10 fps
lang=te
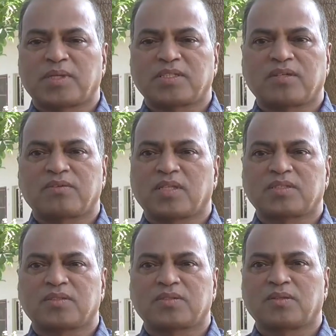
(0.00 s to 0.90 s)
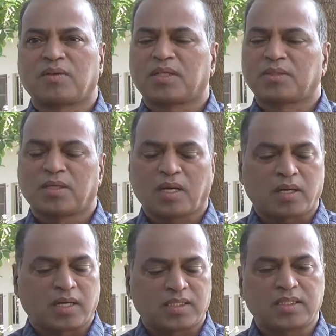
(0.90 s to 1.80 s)
సమాచారం ఇవ్వాల్సిన అవసరం వాళ్ళ
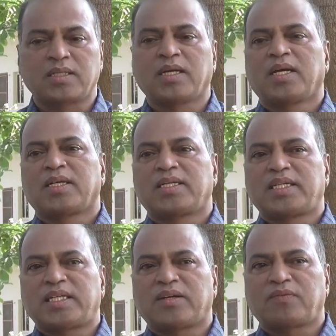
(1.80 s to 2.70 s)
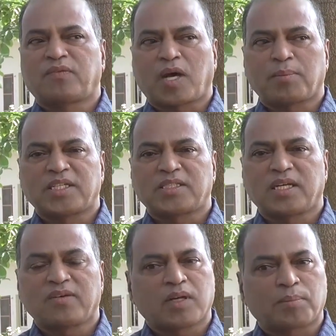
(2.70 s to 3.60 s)
డిటి డిటిఎఫ్
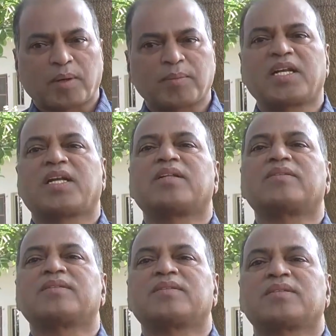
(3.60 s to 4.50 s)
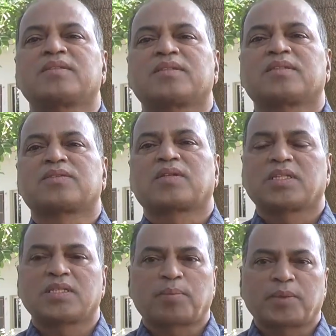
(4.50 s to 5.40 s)
ఫార్మేషన్లే వాళ్ళ ప్రమేయం లేదు
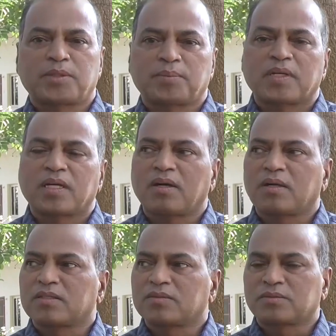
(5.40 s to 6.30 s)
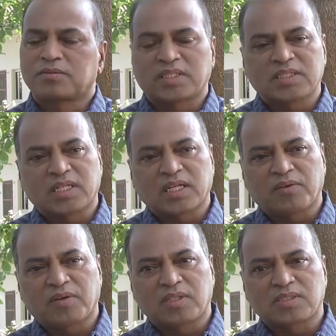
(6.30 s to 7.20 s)
స్వతంత్ర పత్రికగా స్వతంత్రంగా
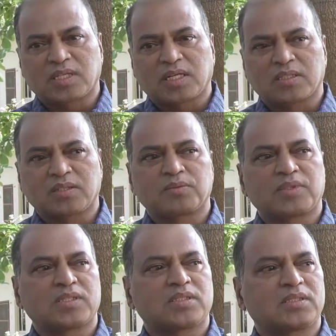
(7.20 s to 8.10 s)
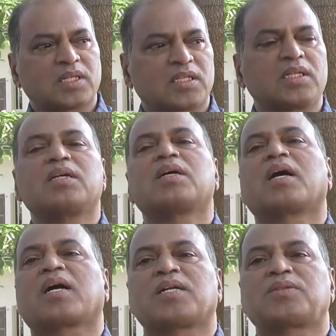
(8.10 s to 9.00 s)
వివరించడానికి ఉద్దేశించి అది
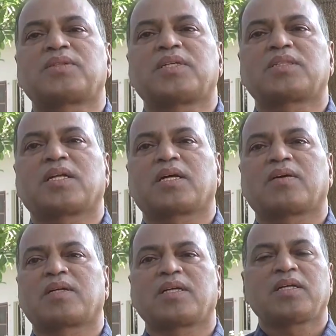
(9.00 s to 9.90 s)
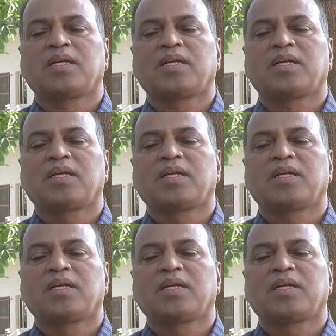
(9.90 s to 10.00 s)
కాన్స్టిట్యూట్ చేశారు కాబట్టి